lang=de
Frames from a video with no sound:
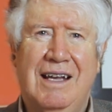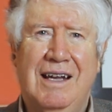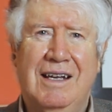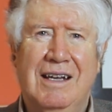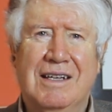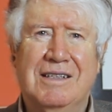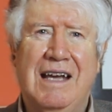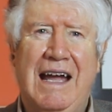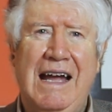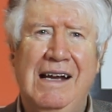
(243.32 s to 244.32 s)
er
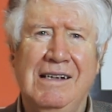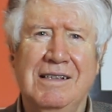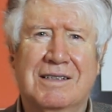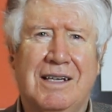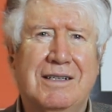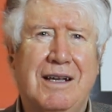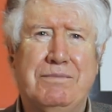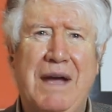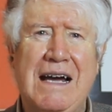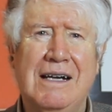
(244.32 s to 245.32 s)
die Herrlichkeit der
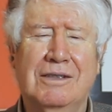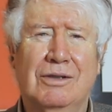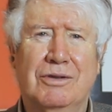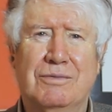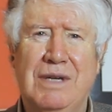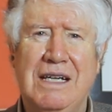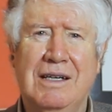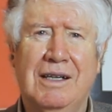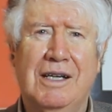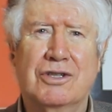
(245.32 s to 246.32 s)
Berge und
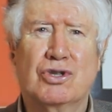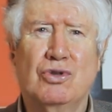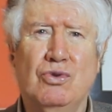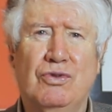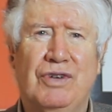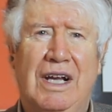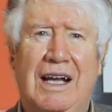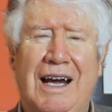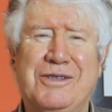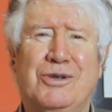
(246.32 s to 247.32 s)
Meere erschuf,
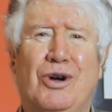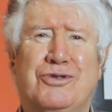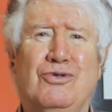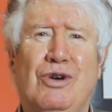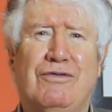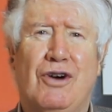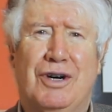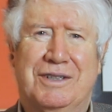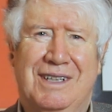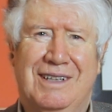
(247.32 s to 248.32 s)
hatte Gott nur
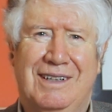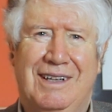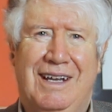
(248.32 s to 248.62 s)
Worte.